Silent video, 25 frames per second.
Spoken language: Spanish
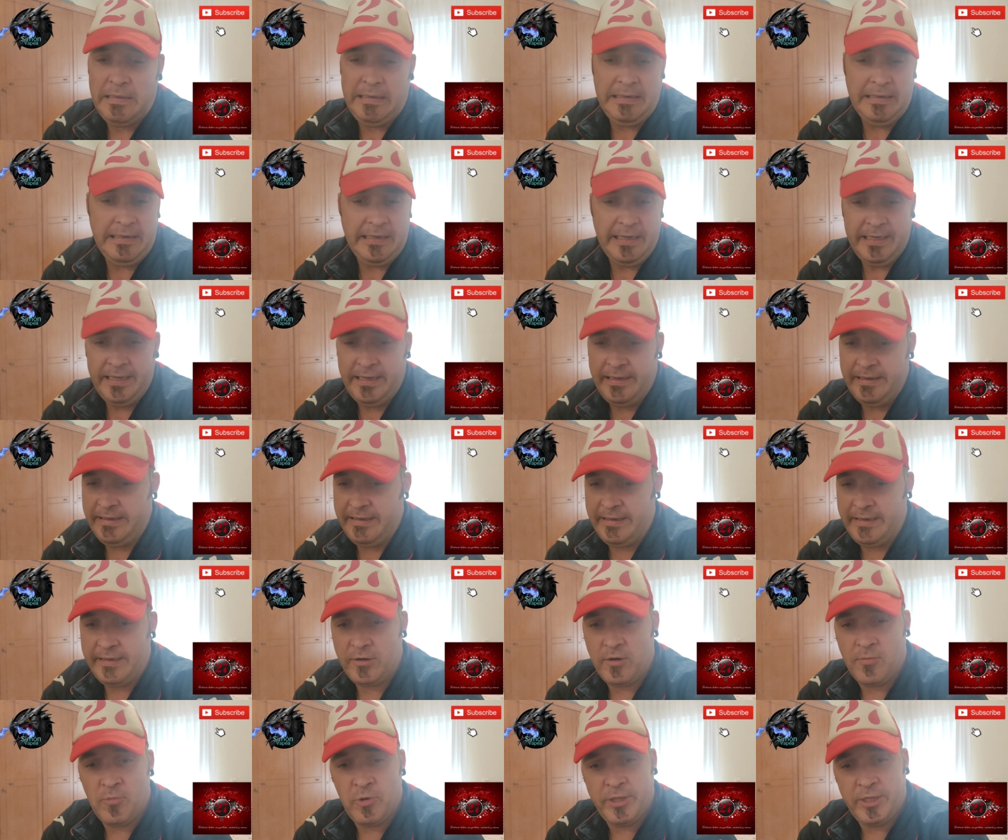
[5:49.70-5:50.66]
Y
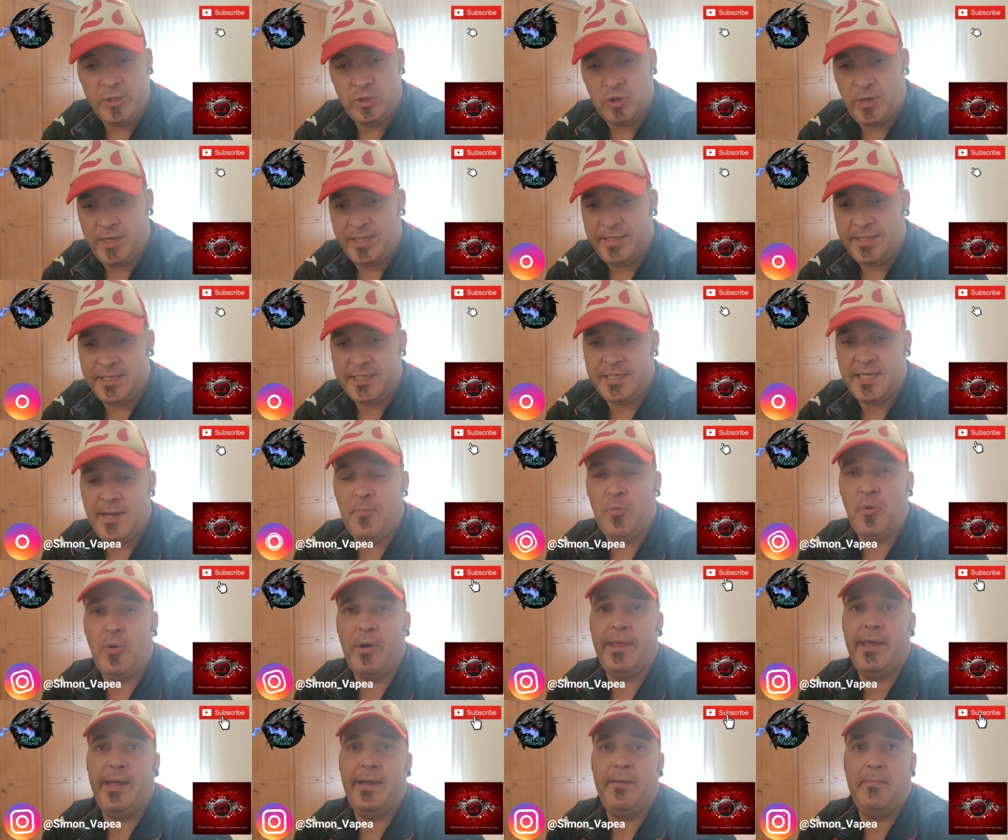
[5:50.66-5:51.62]
que, como he dicho antes, se
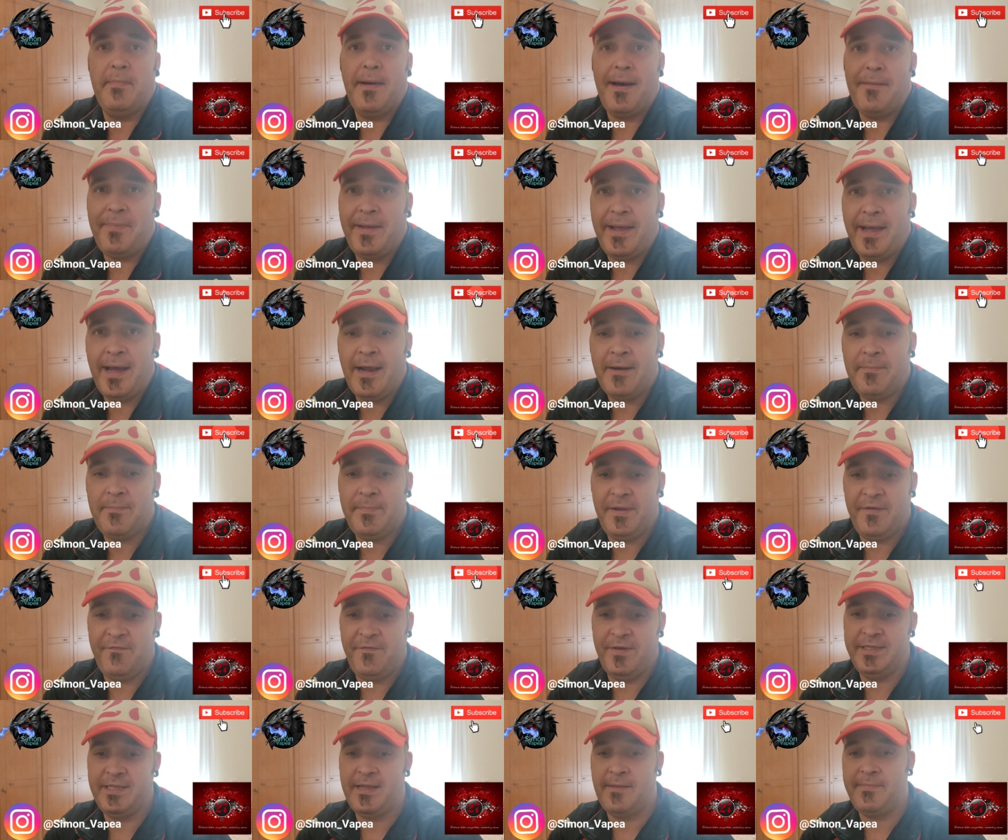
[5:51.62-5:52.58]
puede vapear
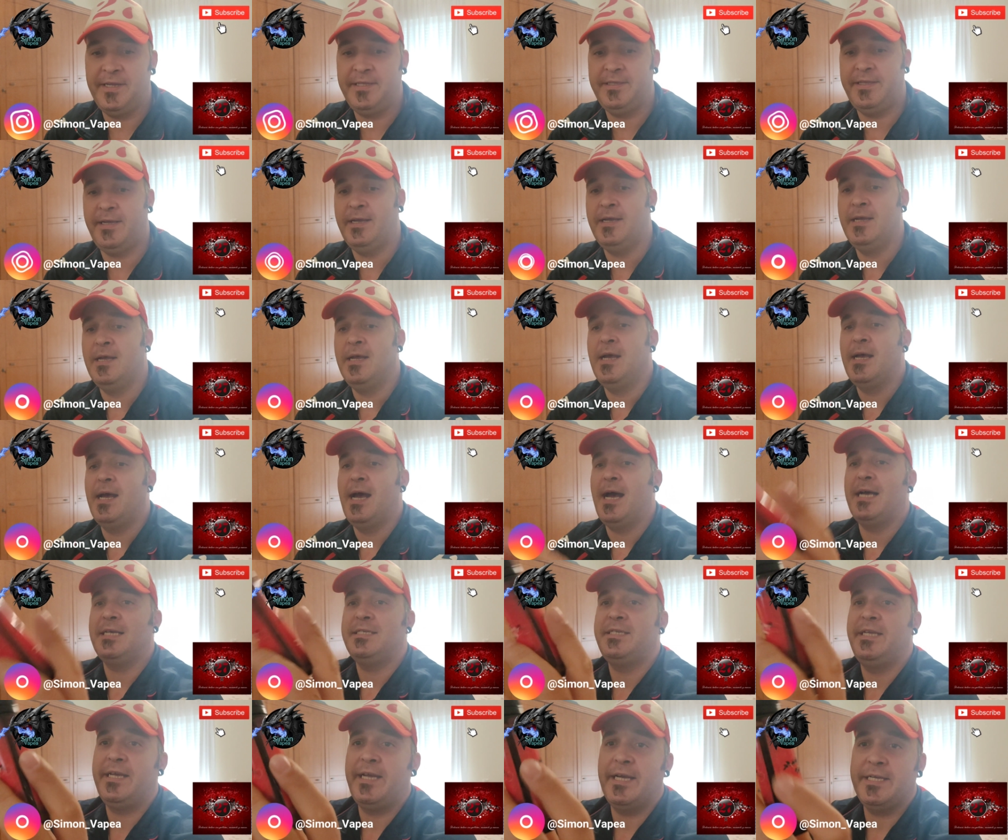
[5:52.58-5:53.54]
perfectamente.
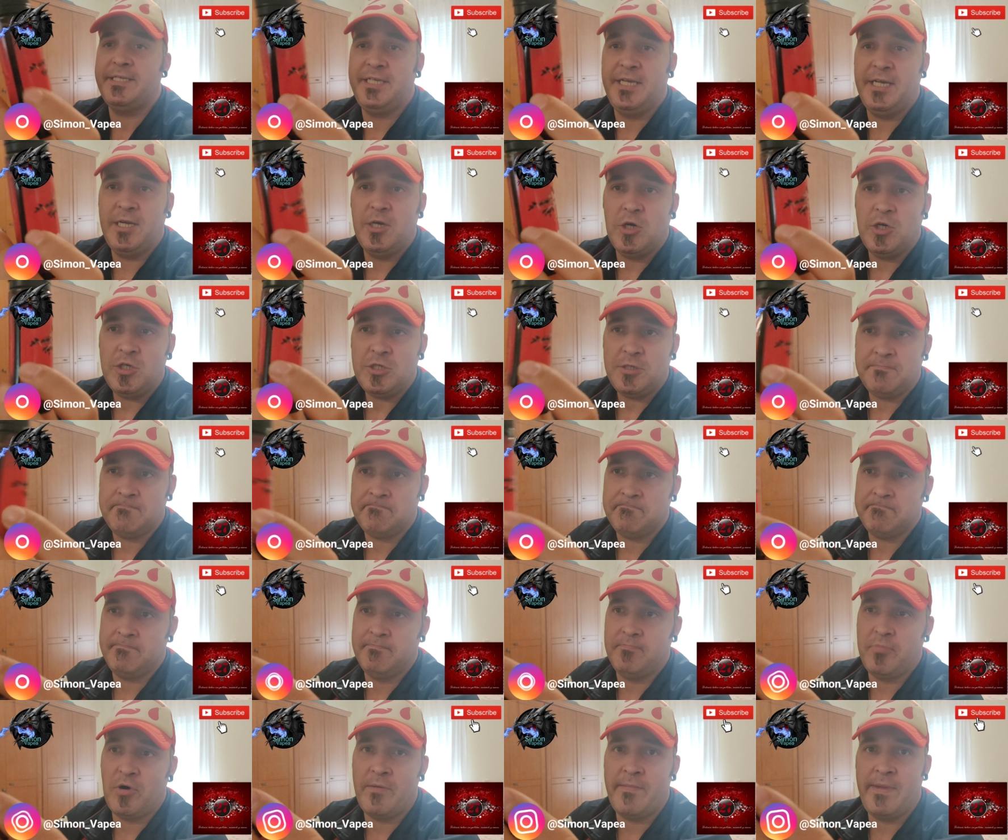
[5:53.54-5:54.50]
Así que, chicos,
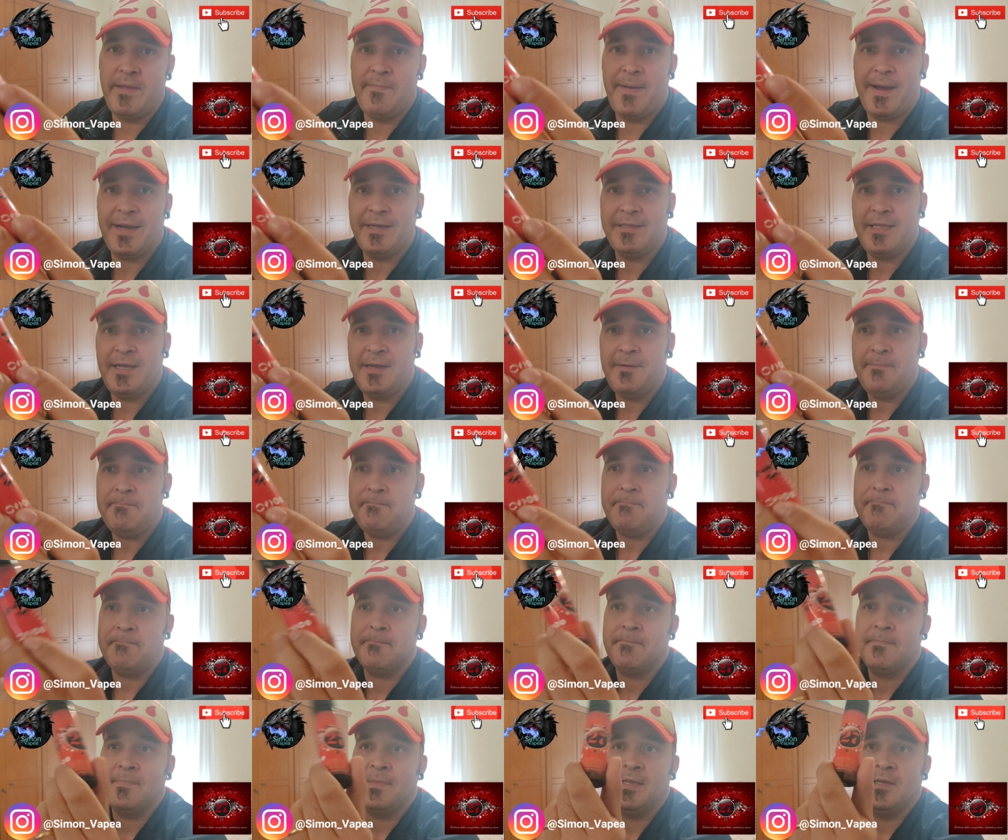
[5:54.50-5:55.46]
por mi parte,
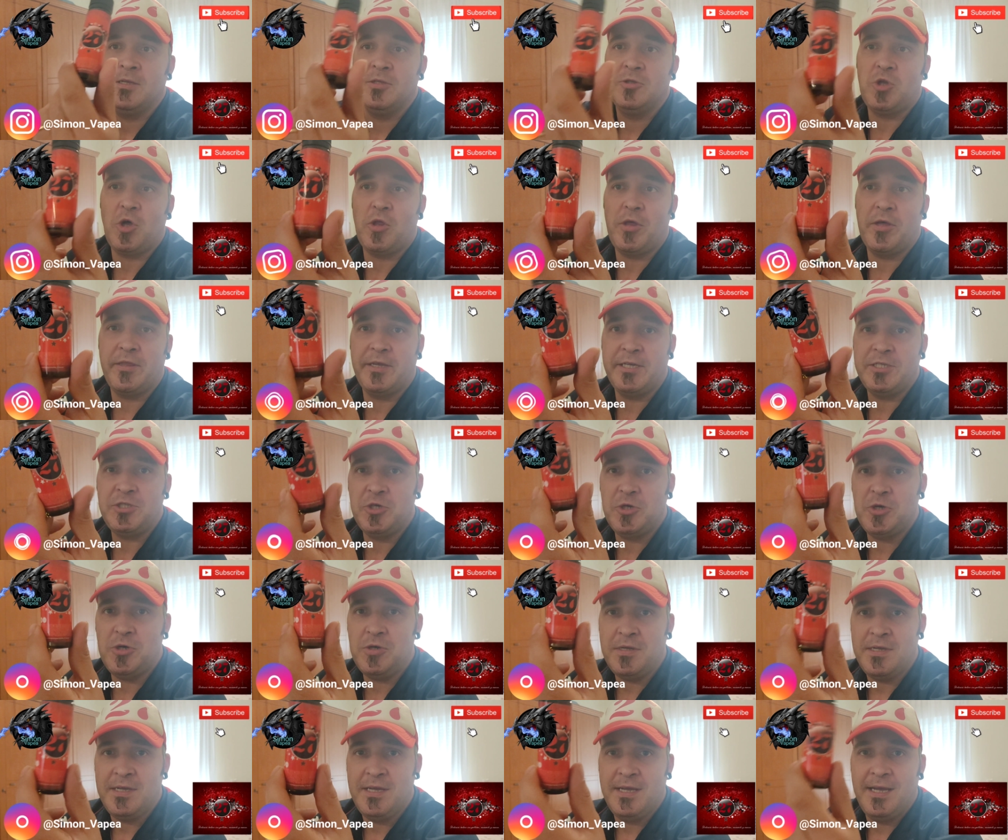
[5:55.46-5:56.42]
todo
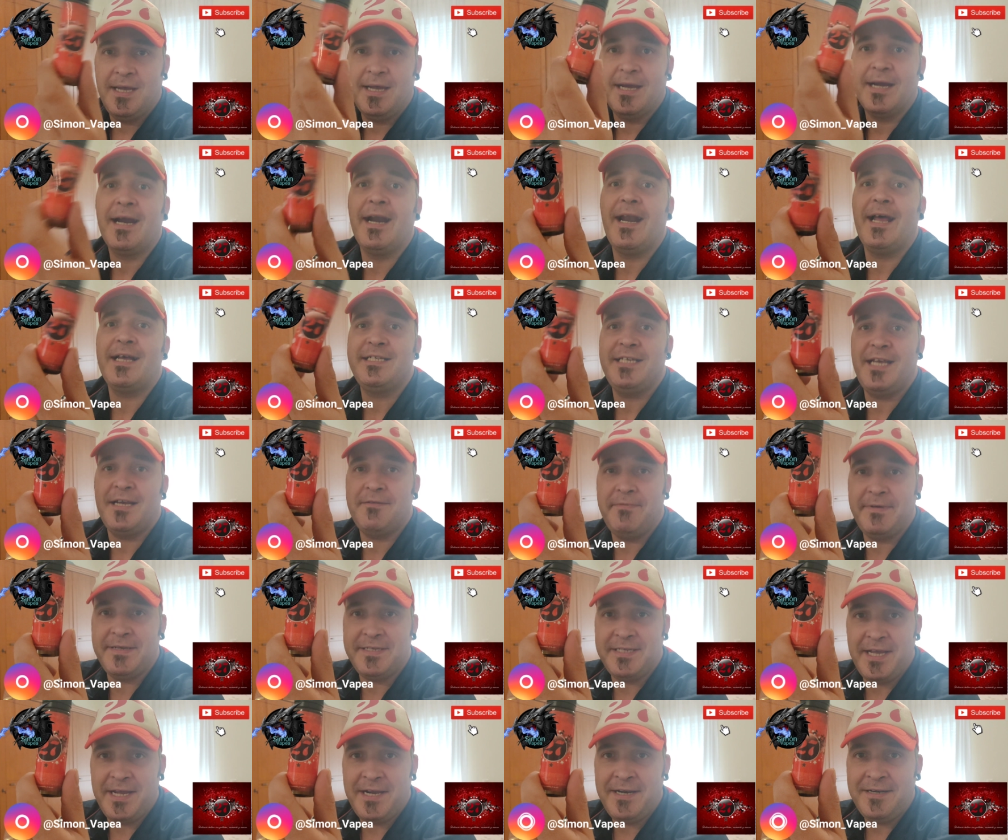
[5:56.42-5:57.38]
dicho. Gracias,
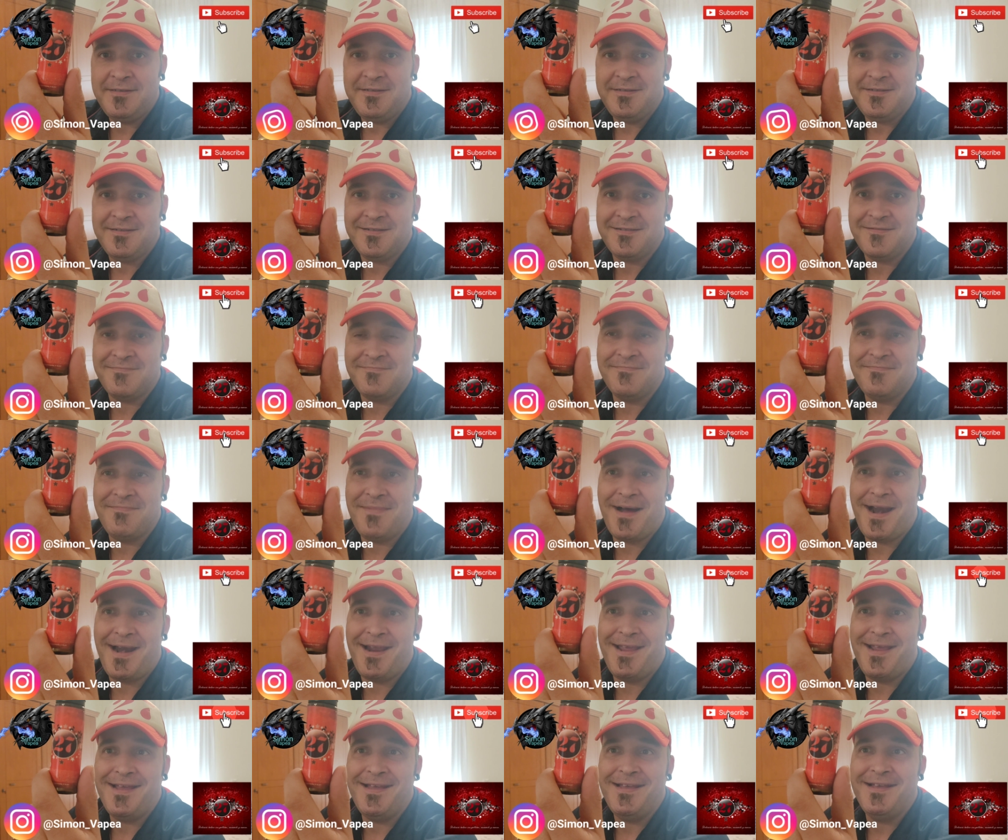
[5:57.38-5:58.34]
Vicente,
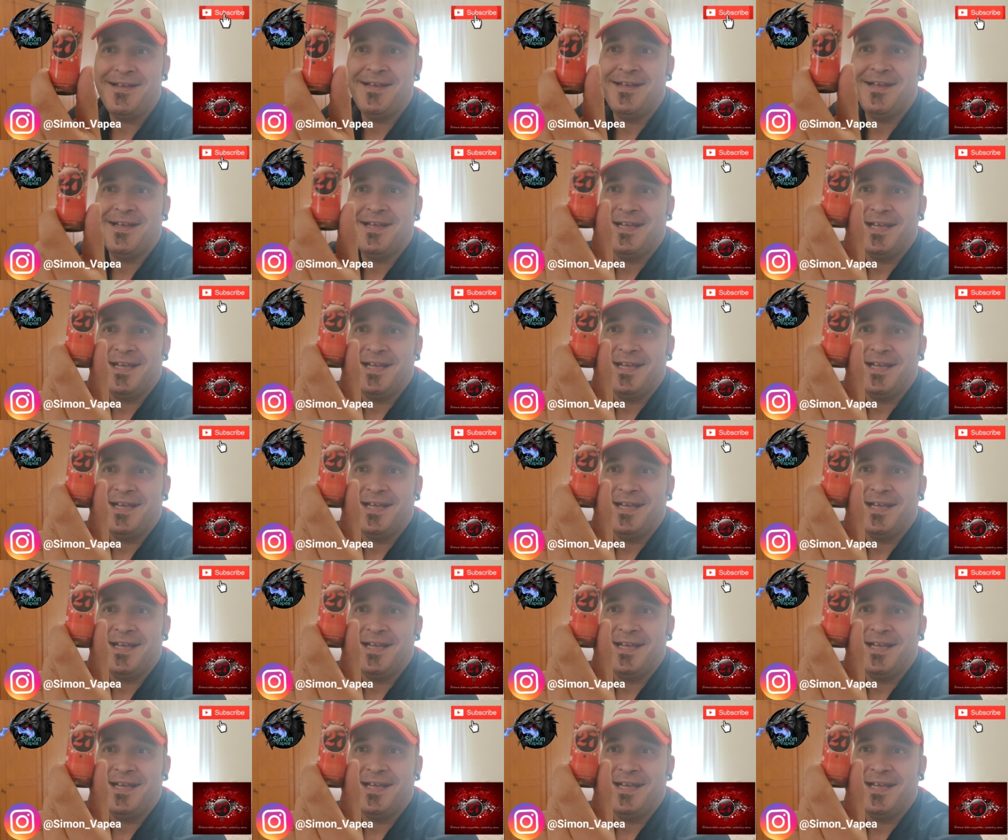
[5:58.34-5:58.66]
¿vale?